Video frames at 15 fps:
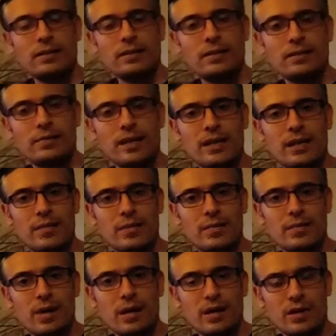E, belli
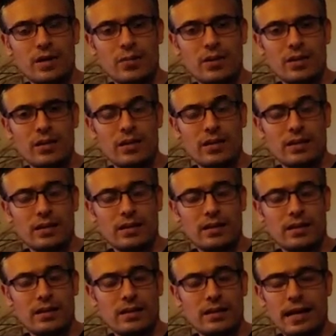bir aşamaya
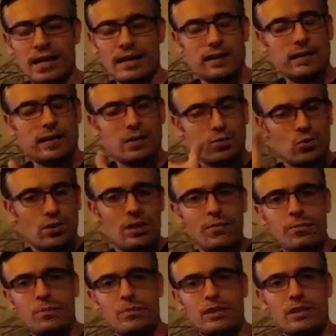geldikten
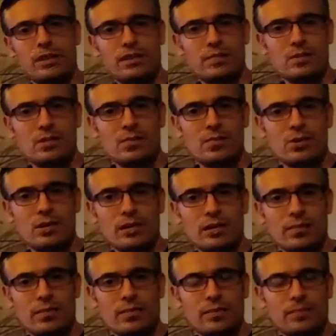sonra balıklarımızı buraya
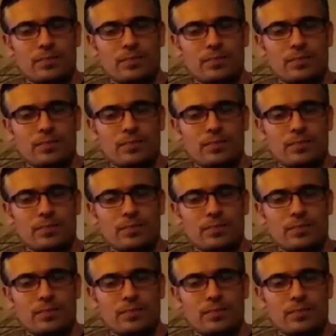alıp